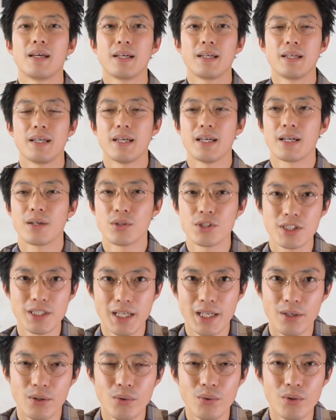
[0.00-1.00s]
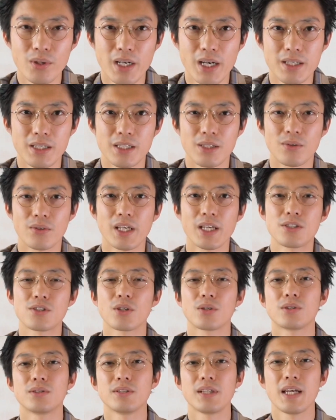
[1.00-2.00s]
えー、こちらオーラリーのね
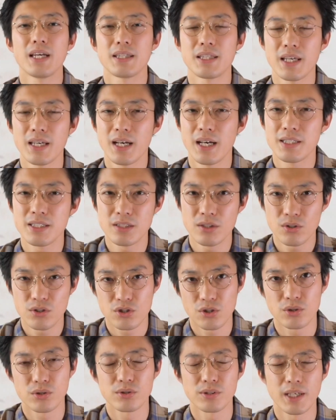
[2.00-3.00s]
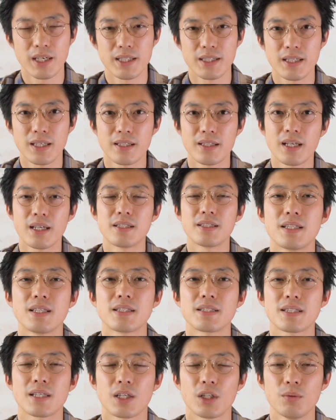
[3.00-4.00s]
直営店、初の直営店なん
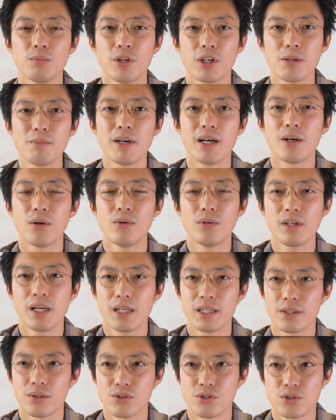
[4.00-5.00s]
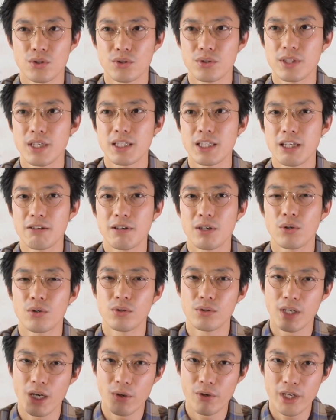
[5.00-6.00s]
すけども、今オーラリーの直営店はこ
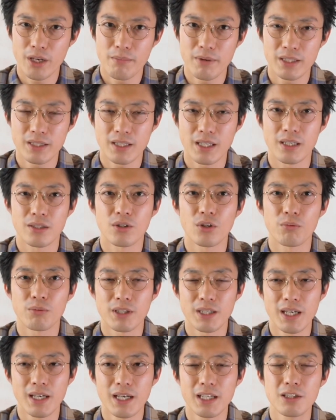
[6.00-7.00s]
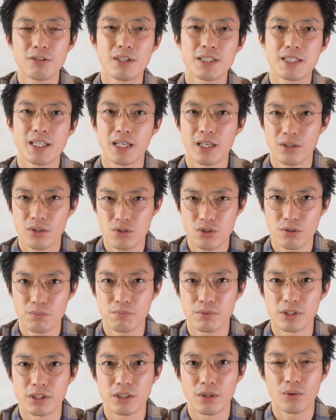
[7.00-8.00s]
の青山店のみで、あとは
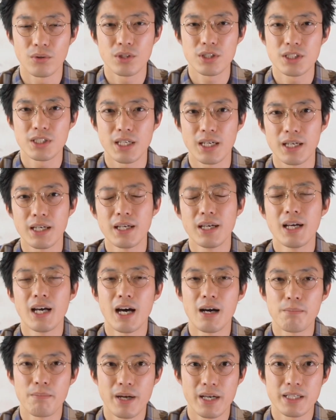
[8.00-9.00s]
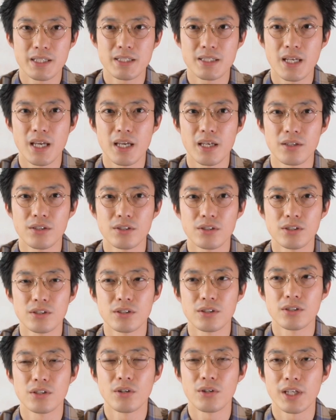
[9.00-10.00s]
セレクトショップに卸して販売してい
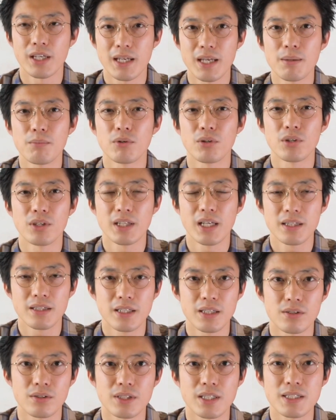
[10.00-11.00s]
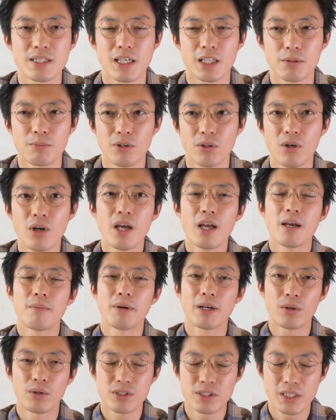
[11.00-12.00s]
るようなねものになってるんですけども、
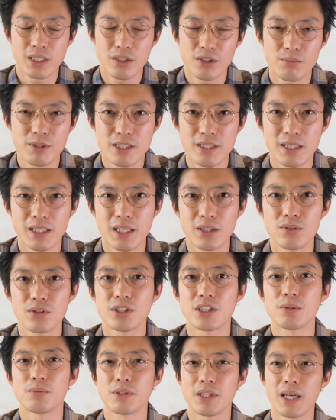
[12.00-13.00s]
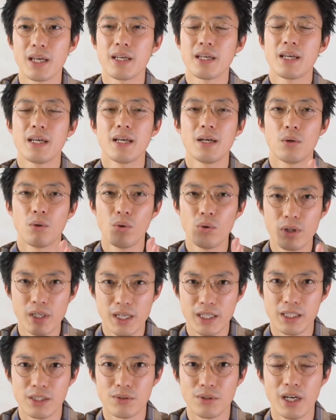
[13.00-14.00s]
まあ、こちらのお店は何といってもね
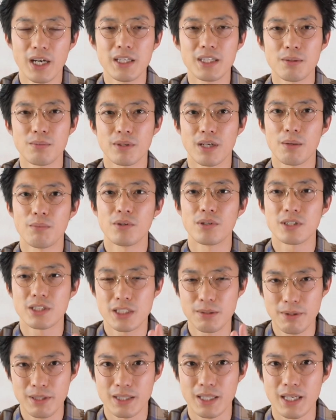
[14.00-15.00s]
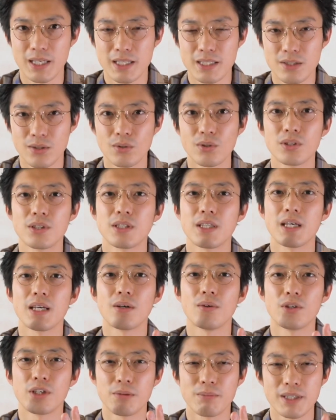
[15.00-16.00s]
オーラリーのアイテムがもう全て揃って
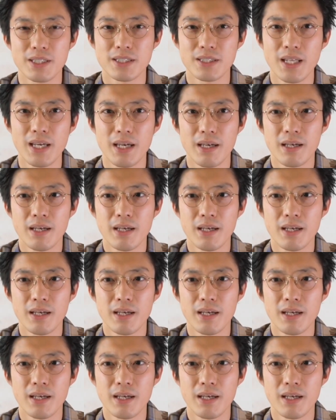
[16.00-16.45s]
おりまして、